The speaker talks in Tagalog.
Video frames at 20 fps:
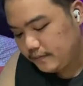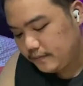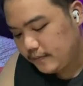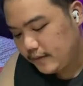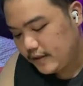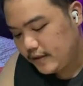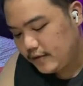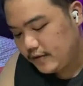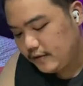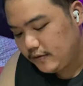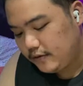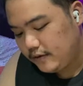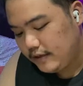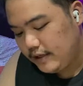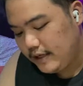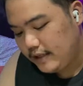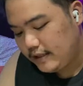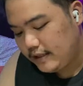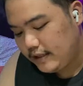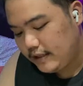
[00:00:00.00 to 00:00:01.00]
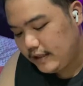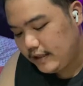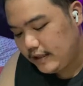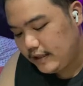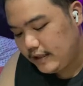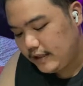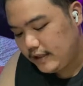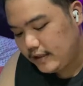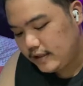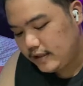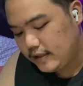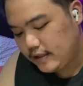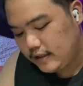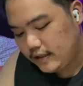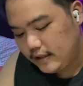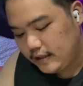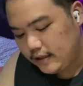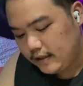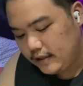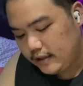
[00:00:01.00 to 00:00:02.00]
So that is
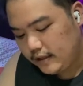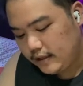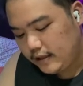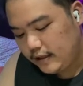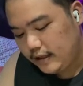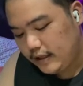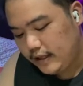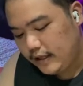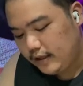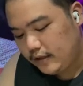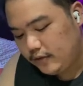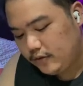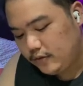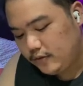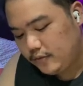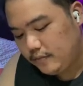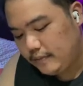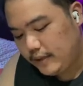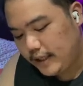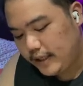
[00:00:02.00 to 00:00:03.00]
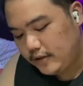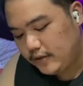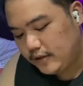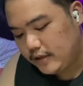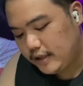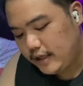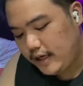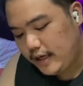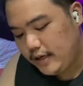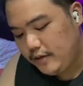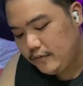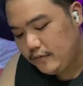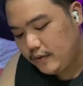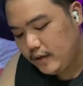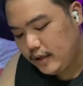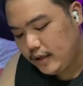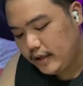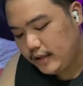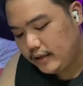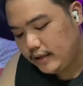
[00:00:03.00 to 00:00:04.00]
A2 minus
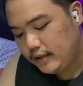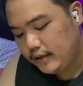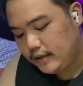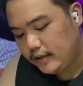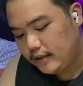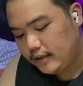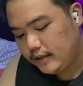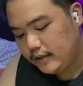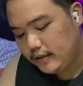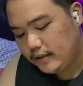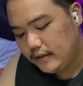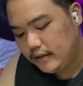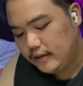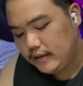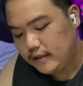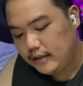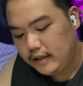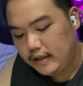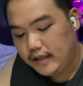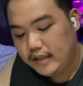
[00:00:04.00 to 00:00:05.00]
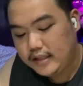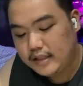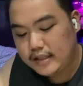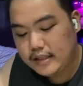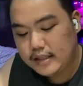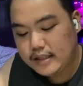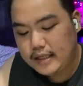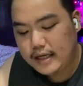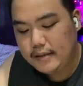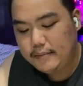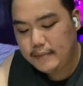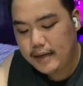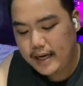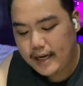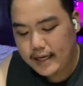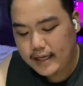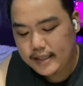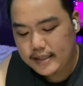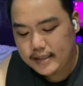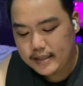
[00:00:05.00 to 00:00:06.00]
A1 is the same
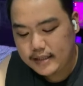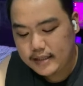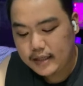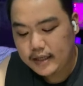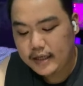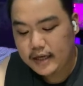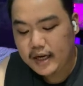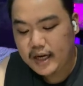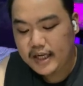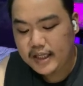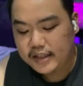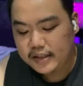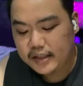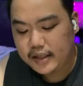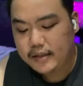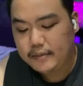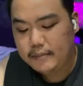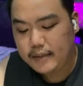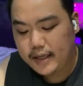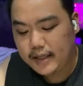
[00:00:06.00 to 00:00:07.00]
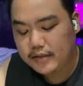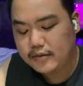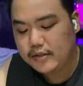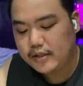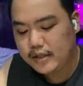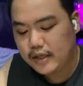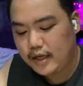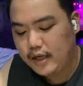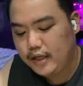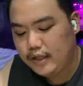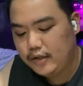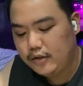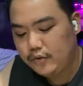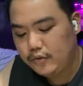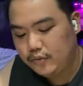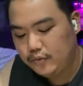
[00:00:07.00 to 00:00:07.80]
as A3 minus A2